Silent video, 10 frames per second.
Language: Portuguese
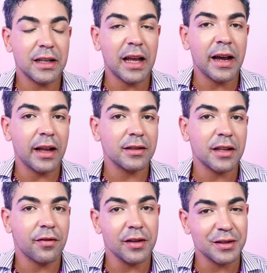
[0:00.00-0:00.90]
Será que ela
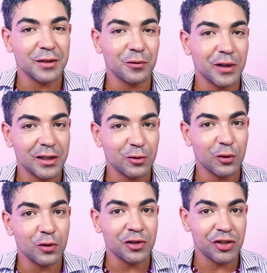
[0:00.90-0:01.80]
está fazendo isso
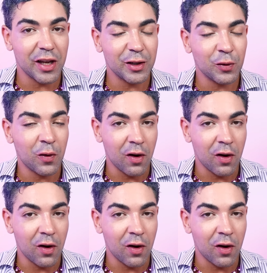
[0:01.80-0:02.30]
do jeito